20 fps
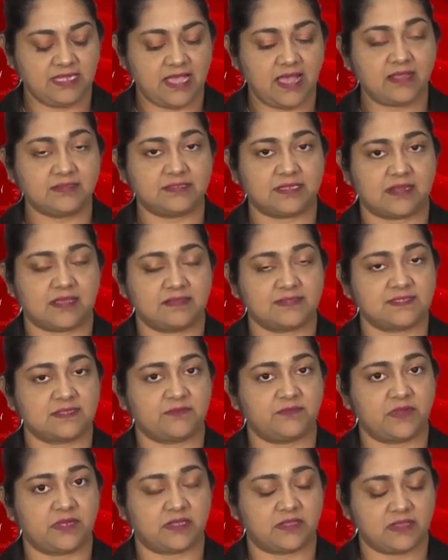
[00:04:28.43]
यात्रा
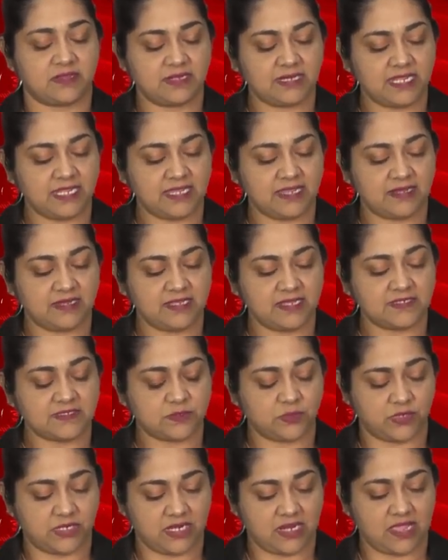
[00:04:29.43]
सफ़र करने के लिए
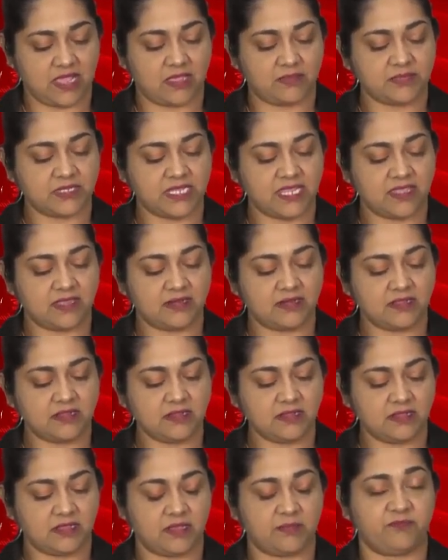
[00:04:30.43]
सूरीनाम के अलन